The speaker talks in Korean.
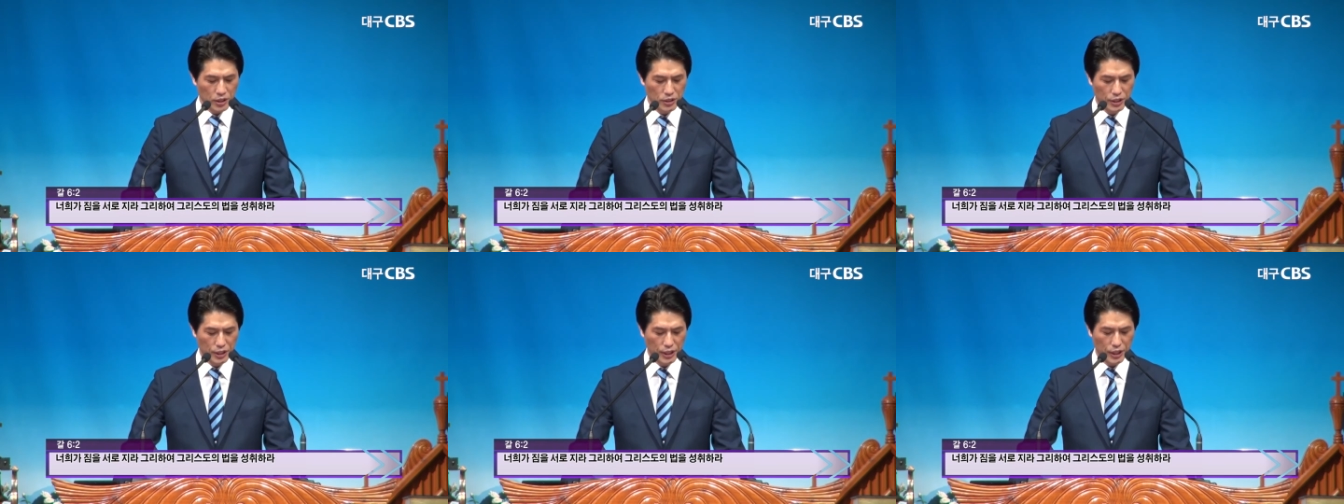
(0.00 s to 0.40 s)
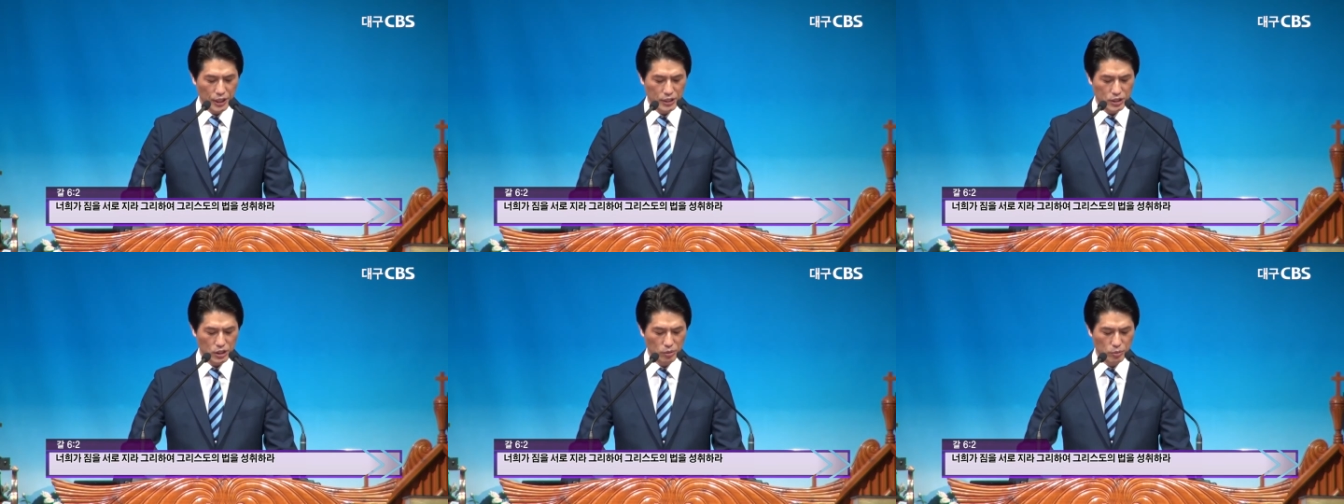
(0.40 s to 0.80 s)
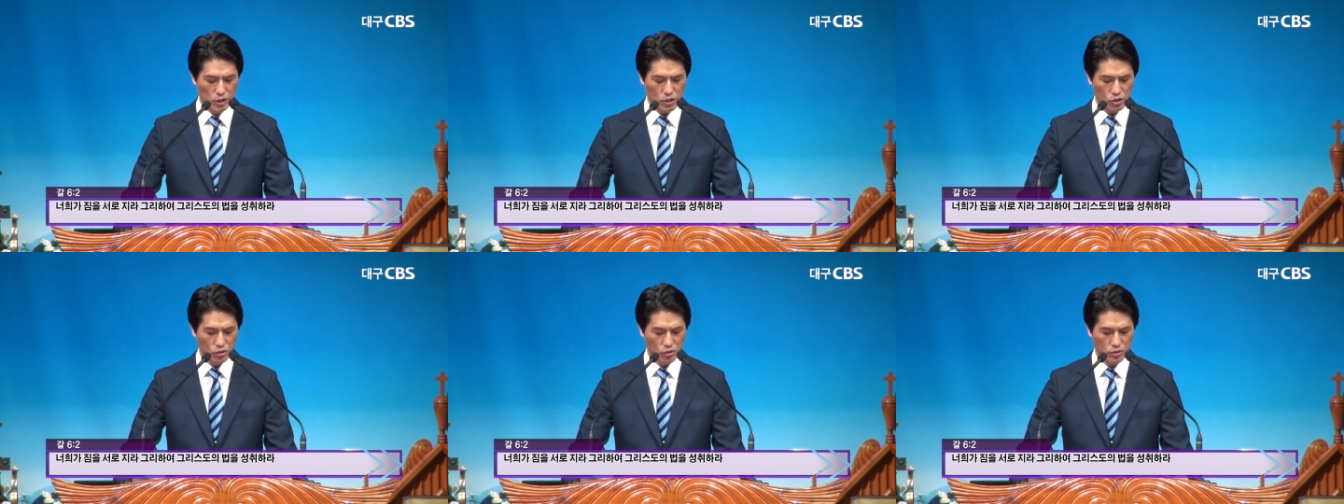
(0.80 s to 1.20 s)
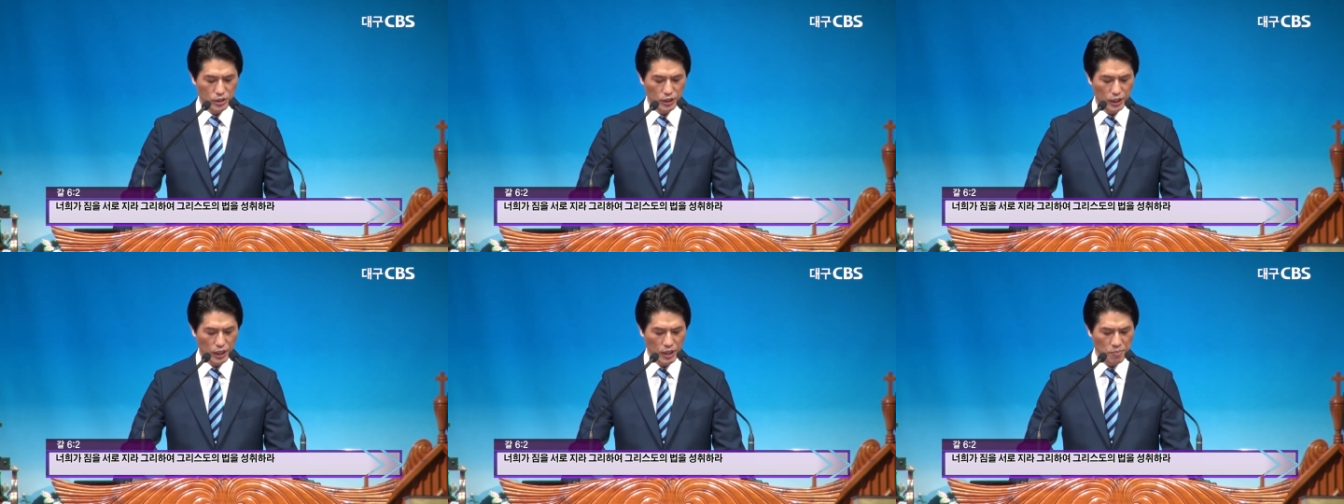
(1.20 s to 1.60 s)
너희가 짐을 서로
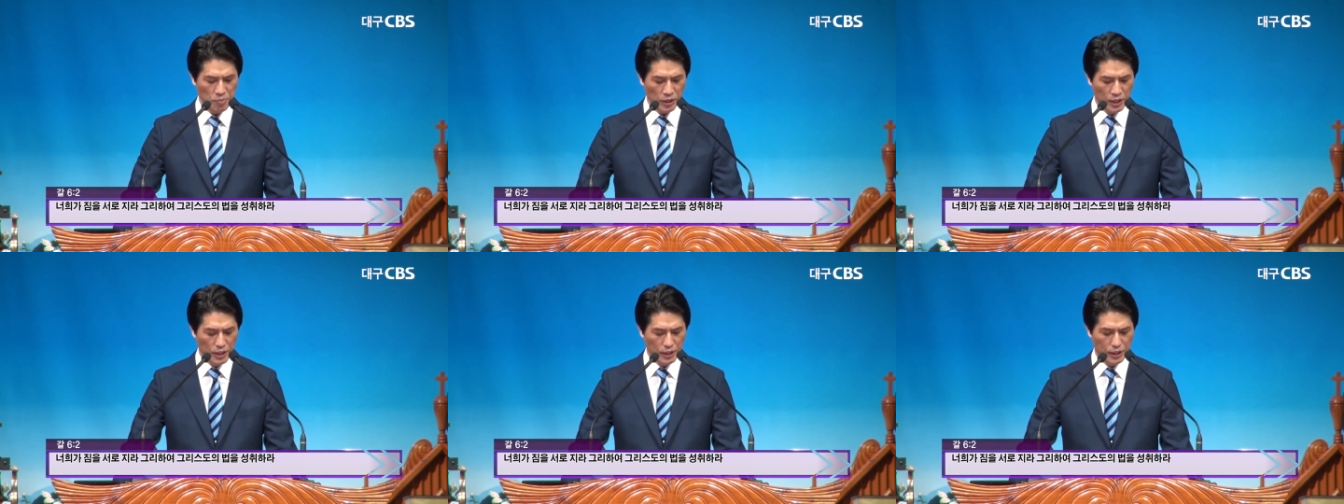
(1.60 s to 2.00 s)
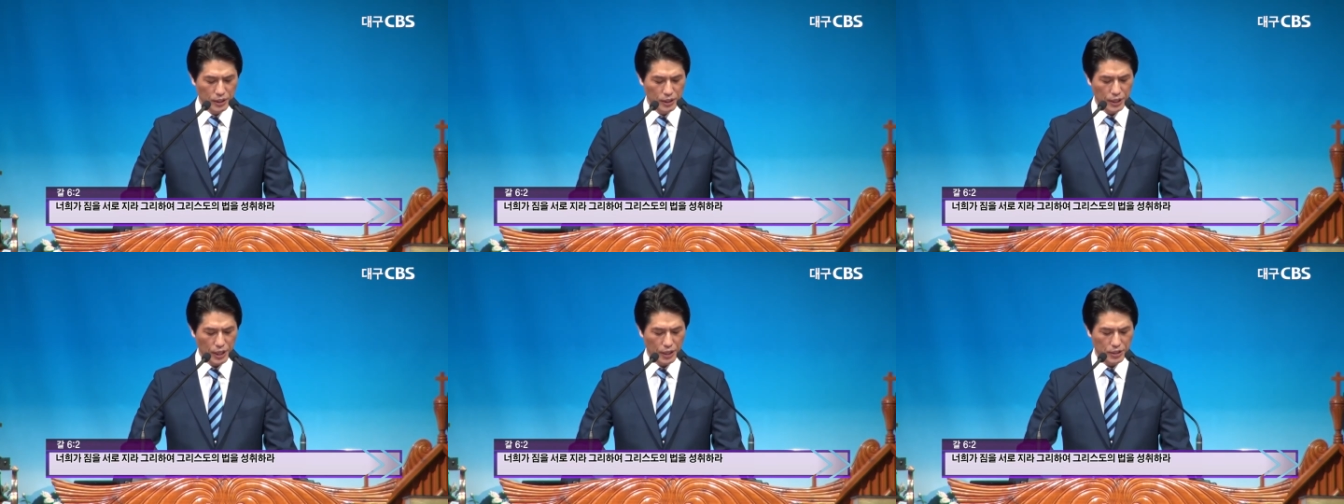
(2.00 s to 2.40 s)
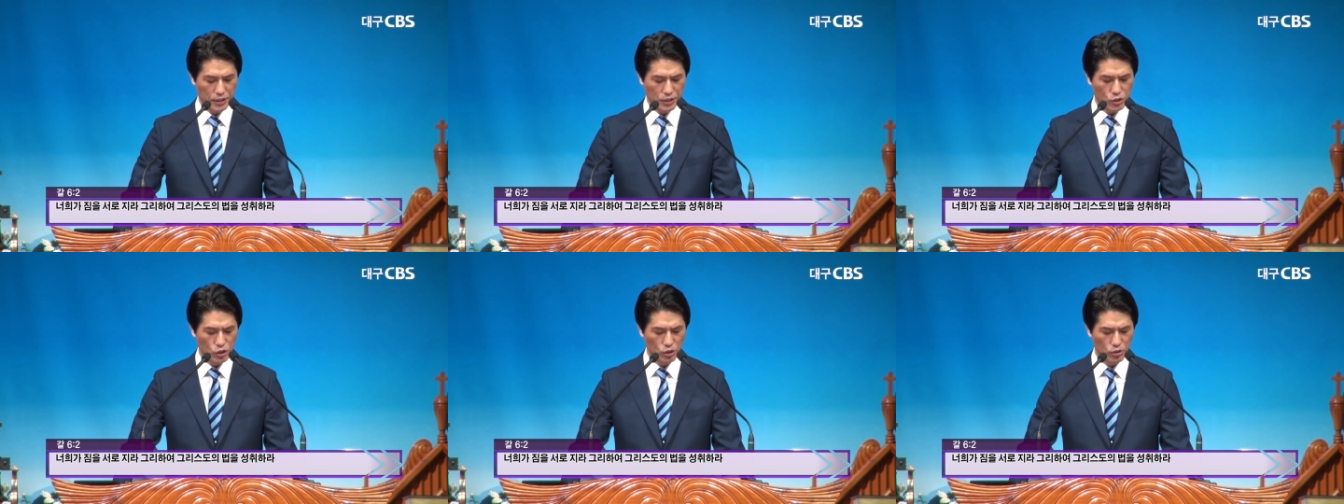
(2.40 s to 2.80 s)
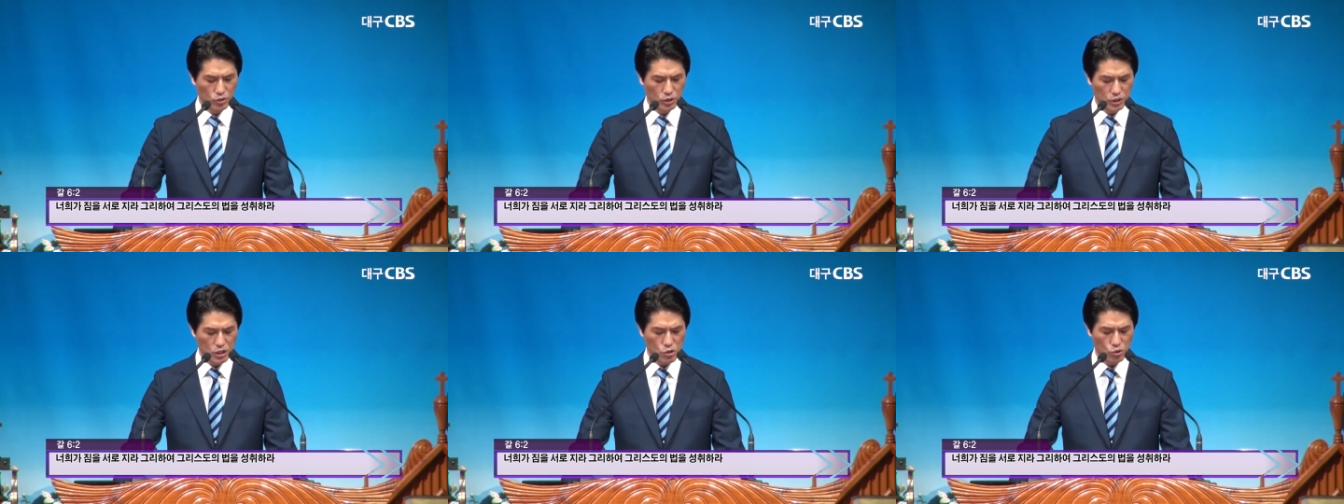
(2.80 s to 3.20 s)
지라 그리하여
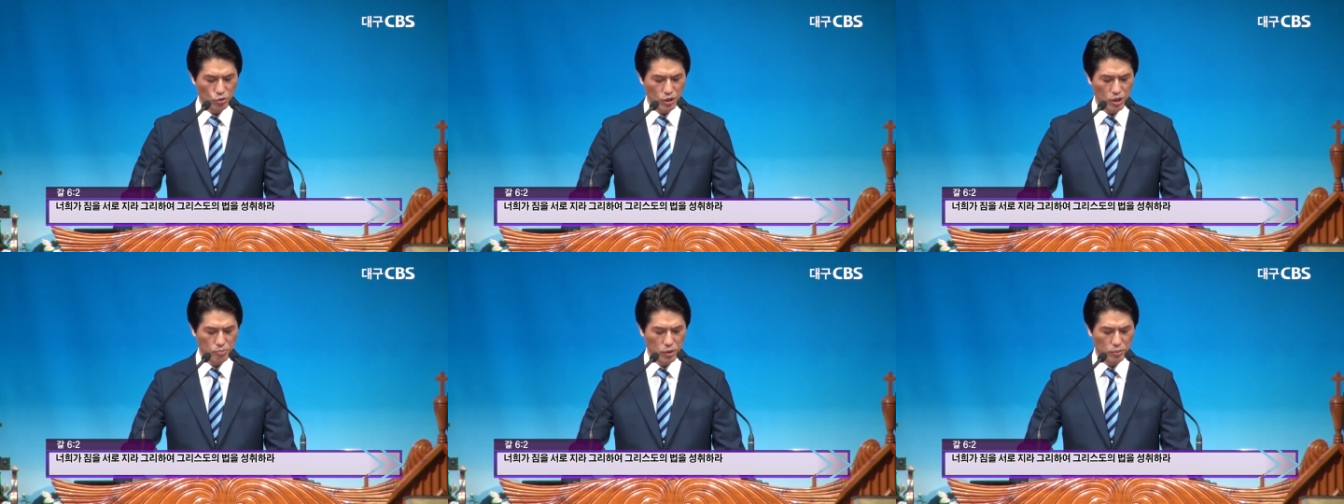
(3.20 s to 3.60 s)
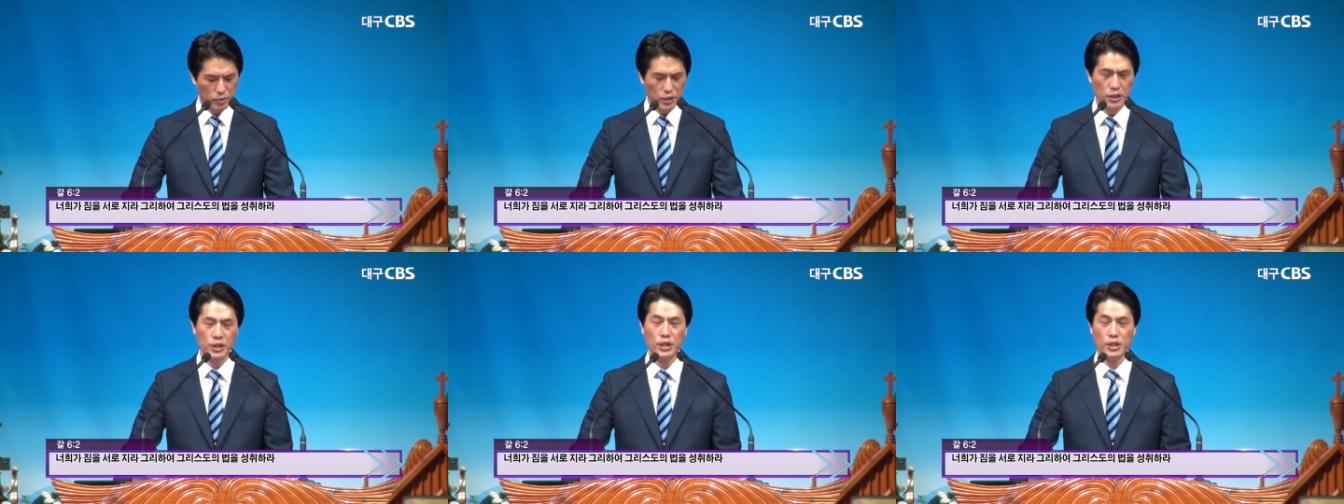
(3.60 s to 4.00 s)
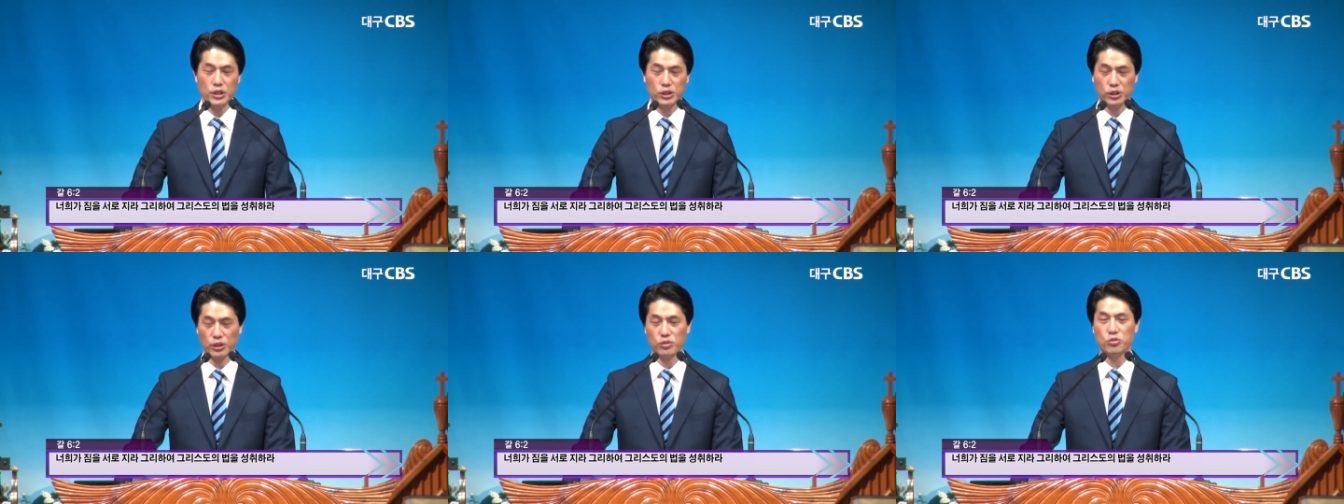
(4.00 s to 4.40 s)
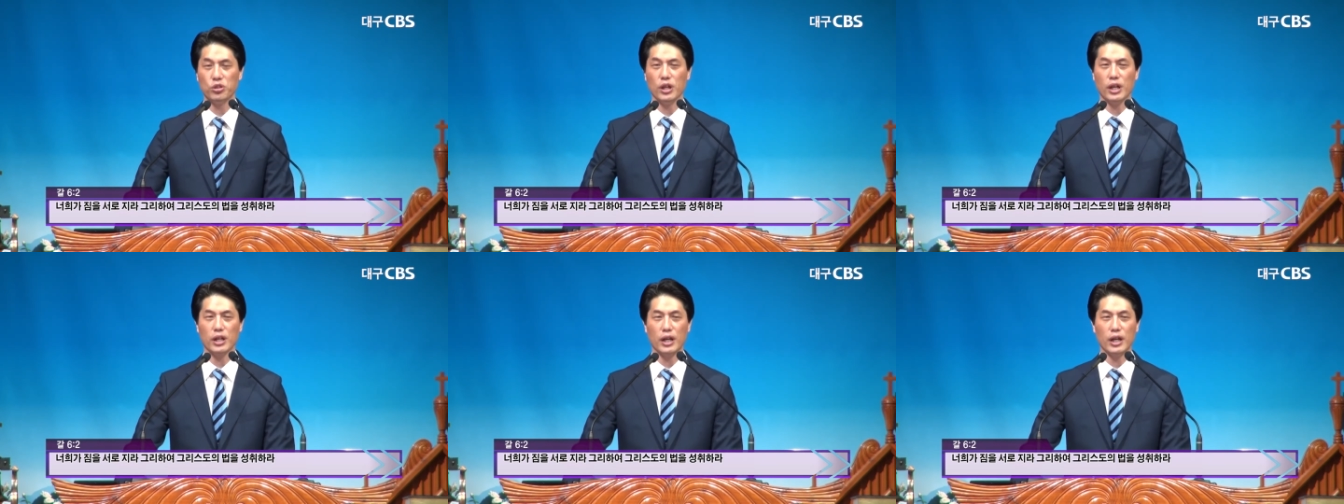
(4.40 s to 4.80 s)
그리스도의 법을
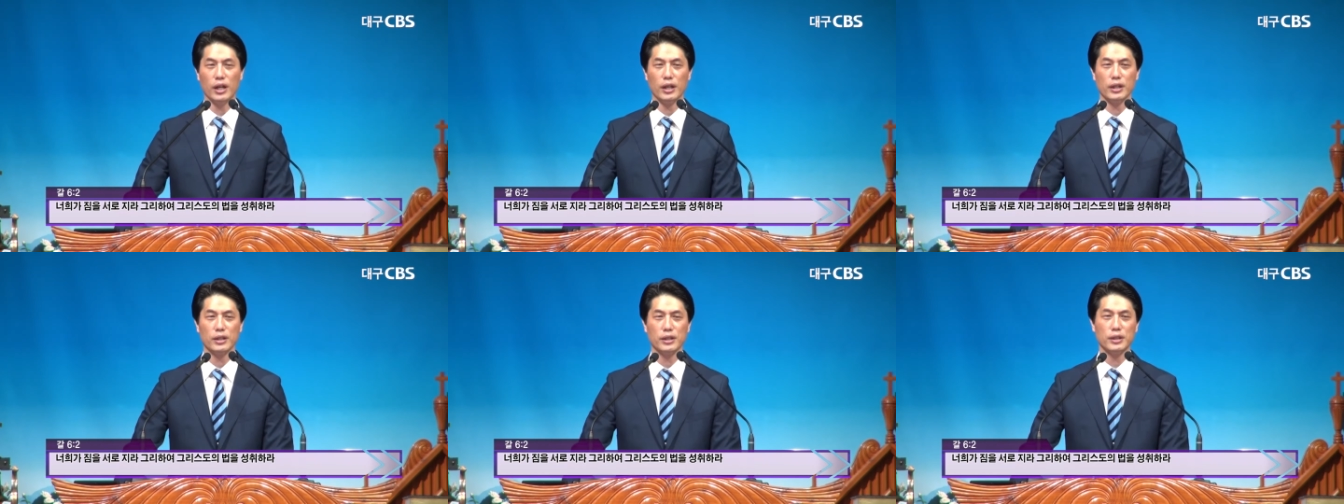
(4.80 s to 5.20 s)
성취하라.